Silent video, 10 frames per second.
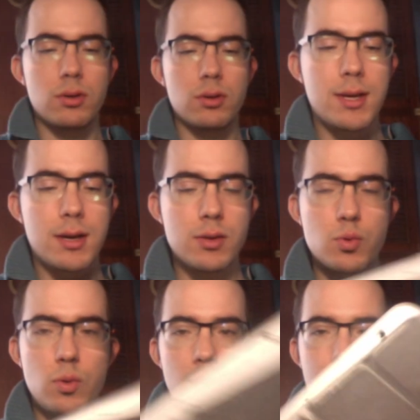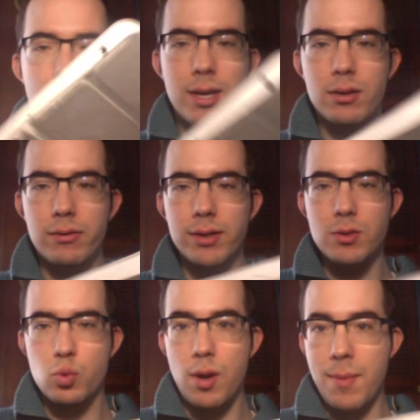cliccare sulla nave che trovate
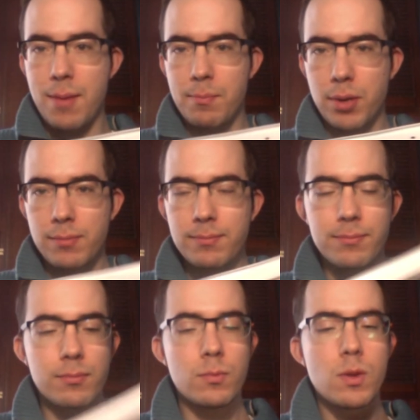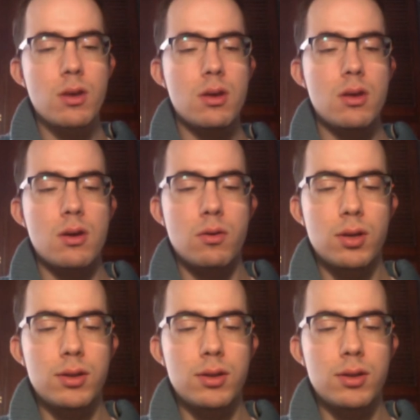sulla mappa o